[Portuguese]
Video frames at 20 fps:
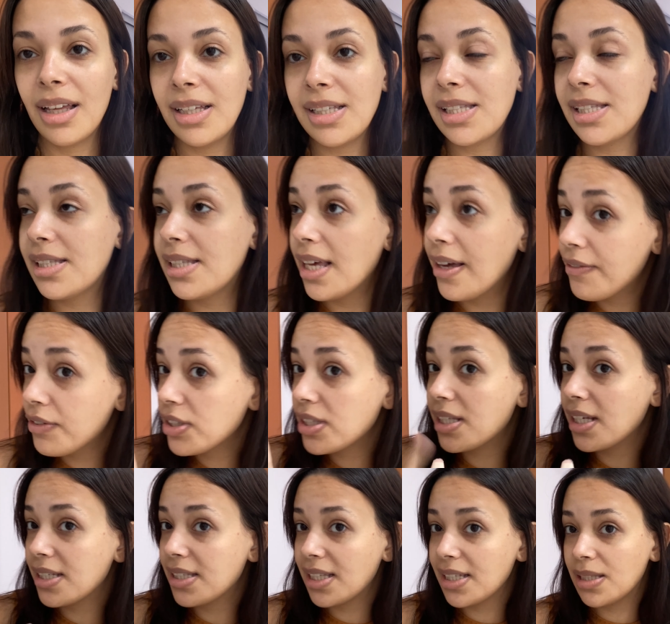E se
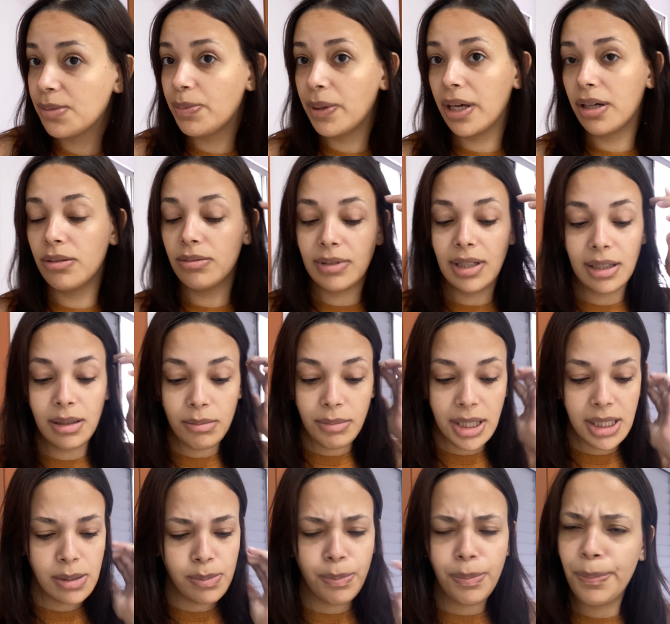você está se perguntando,
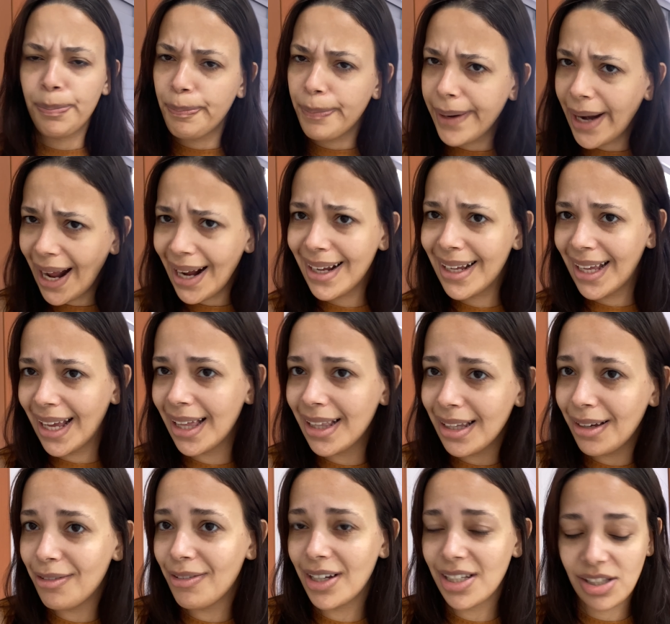mas pra que
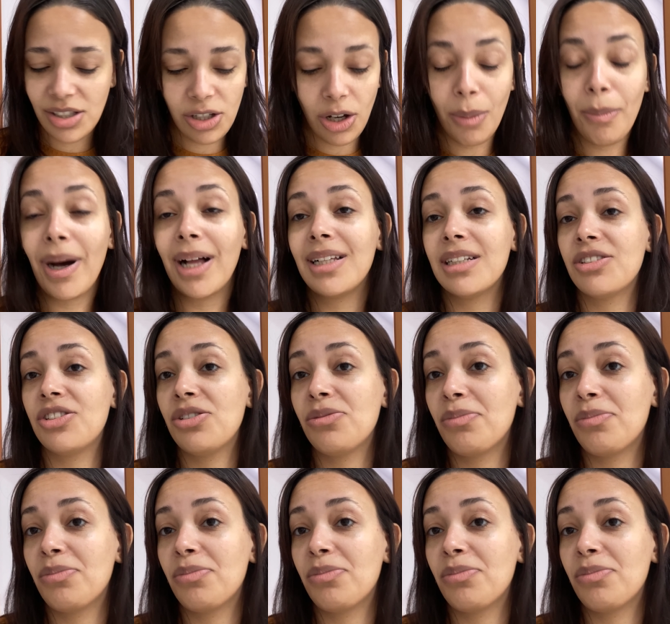levar só mala de